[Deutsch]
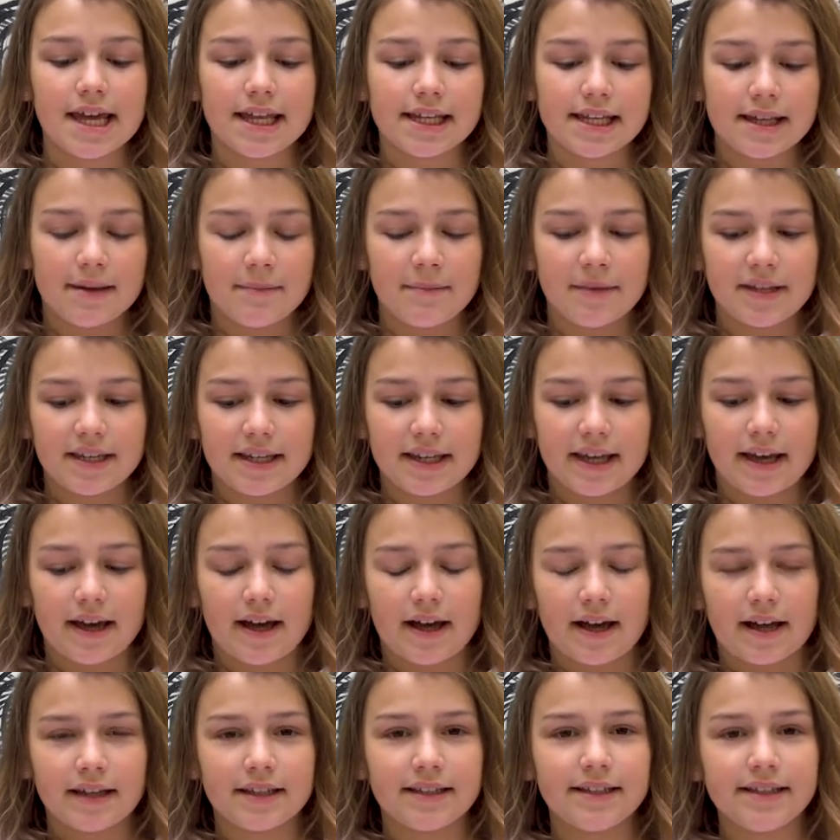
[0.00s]
damit
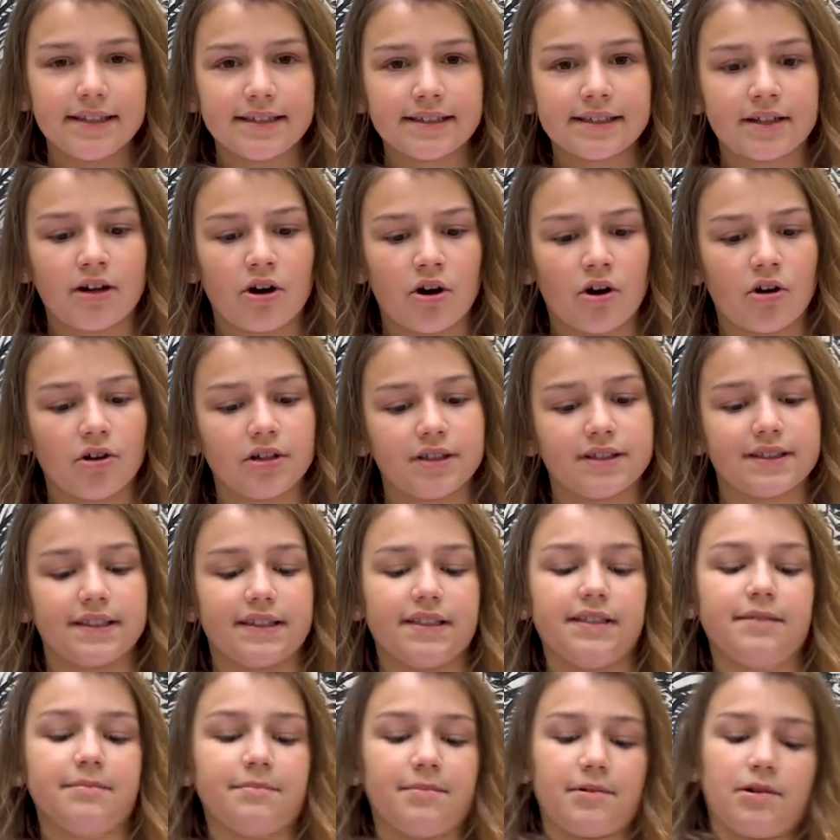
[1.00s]
er diese Häuser
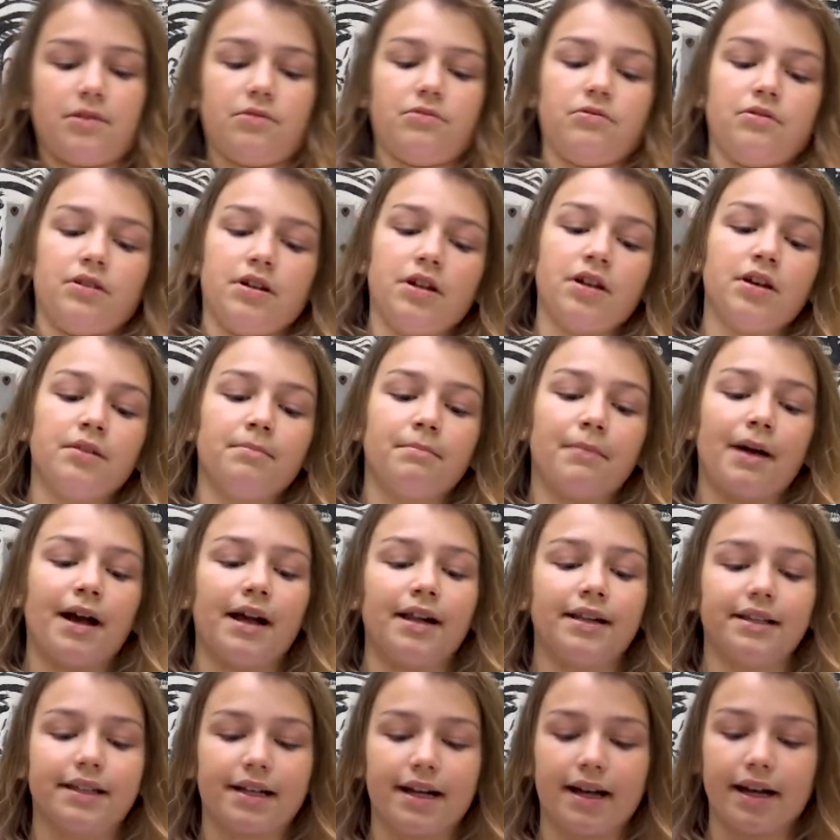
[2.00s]
hier äh,
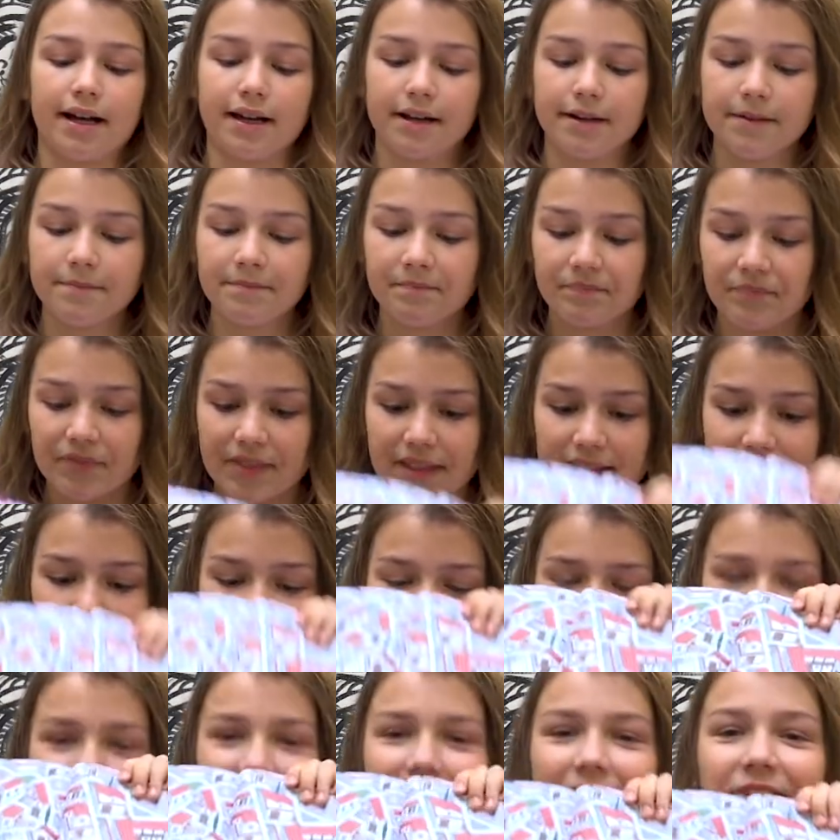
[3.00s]
malen kann.
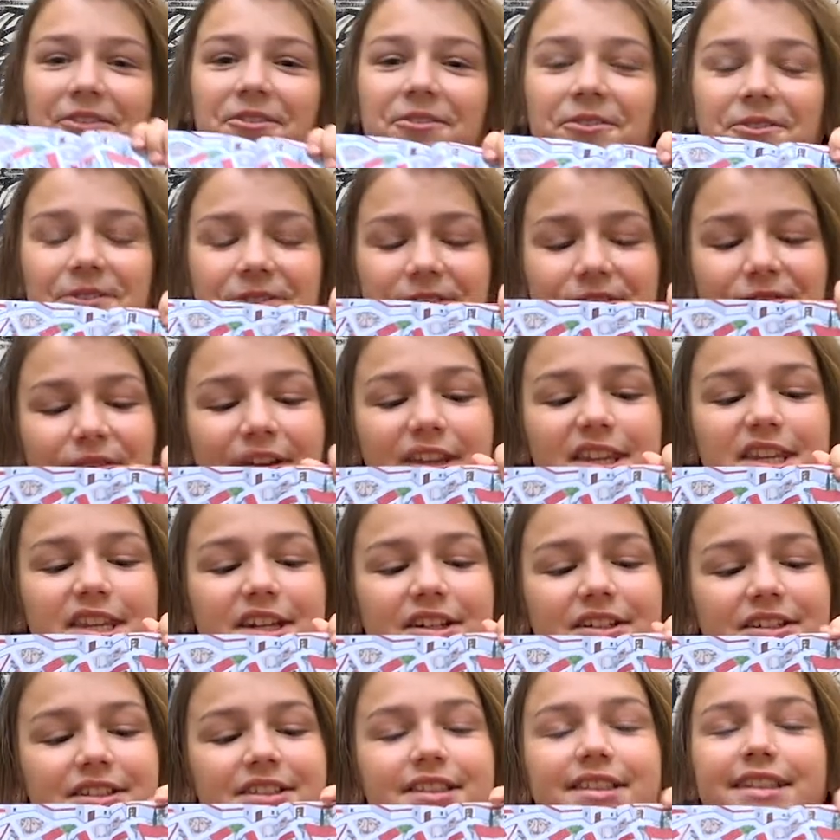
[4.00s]
Und wenn
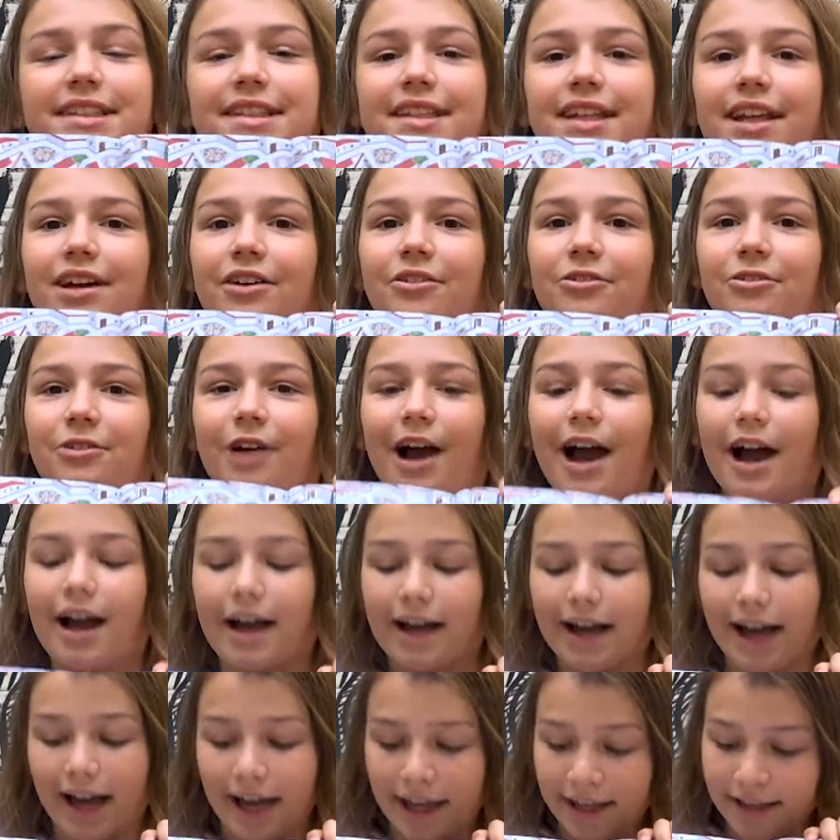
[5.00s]
ihr euch genauer
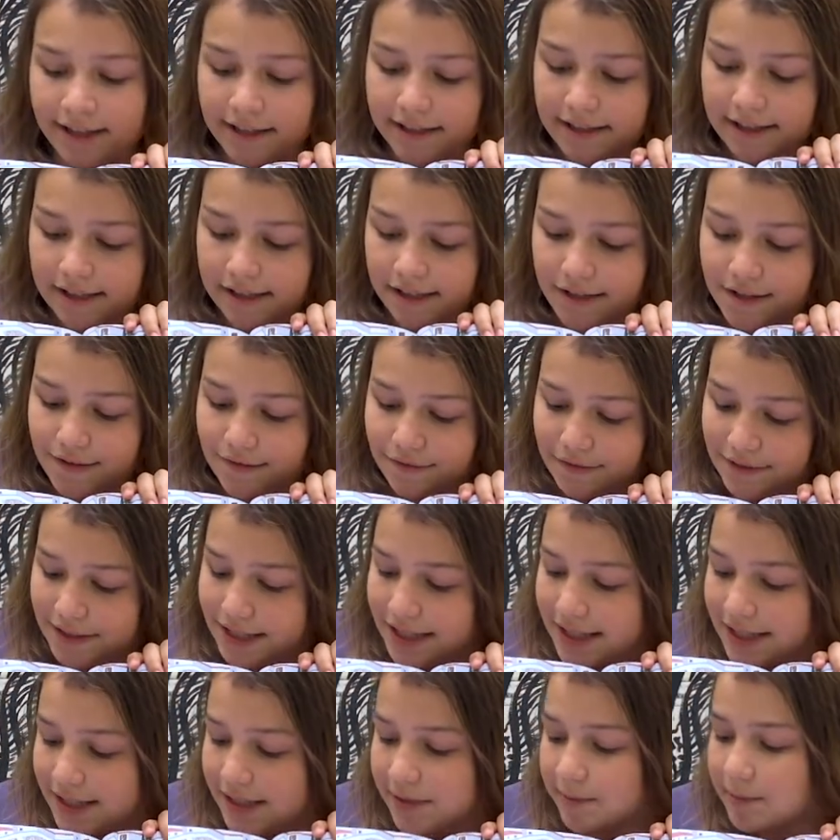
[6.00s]
rein tieft
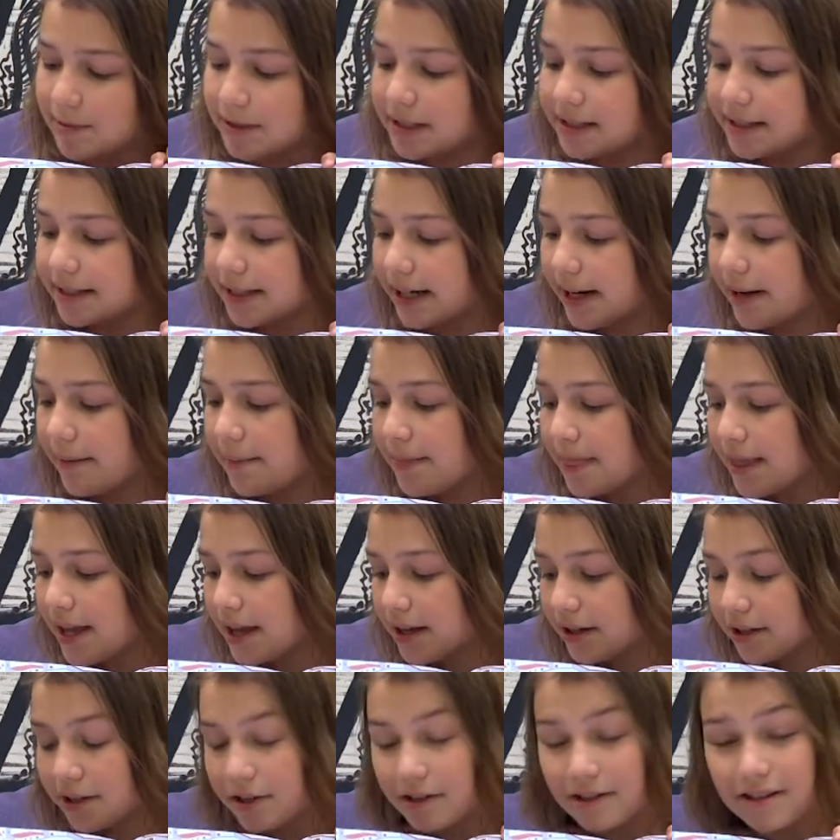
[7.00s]
in die Bilder,
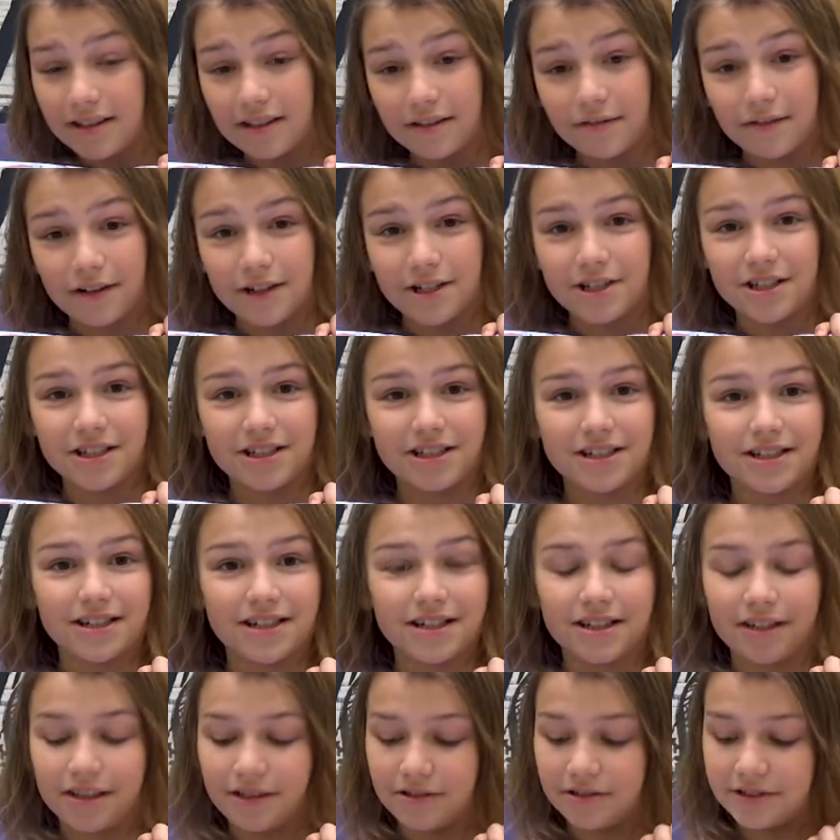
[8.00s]
könnt ihr
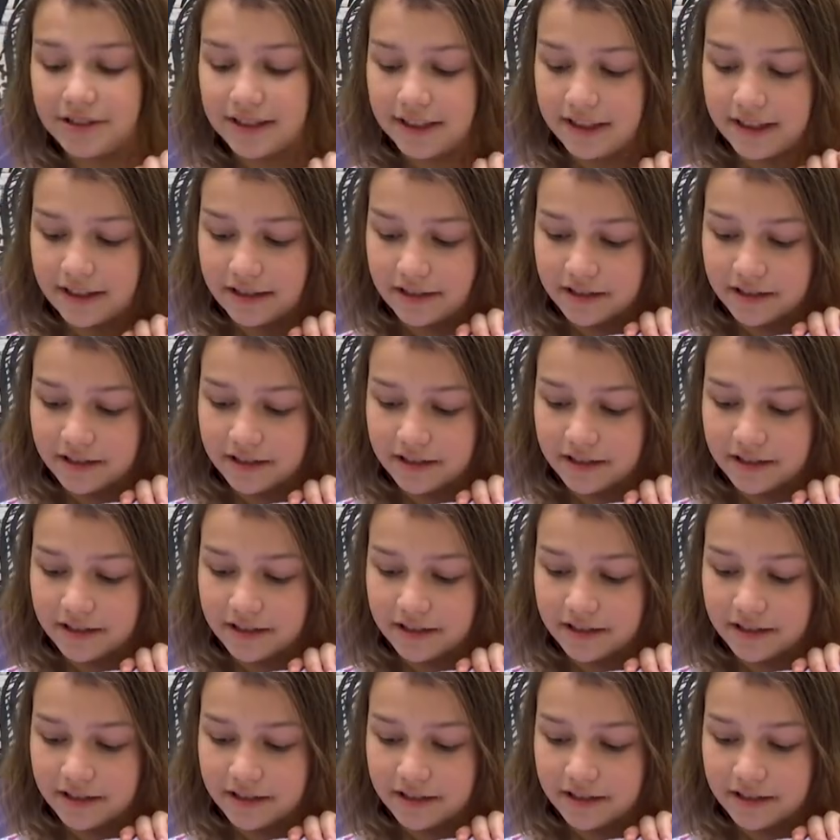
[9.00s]
verschiedene lustige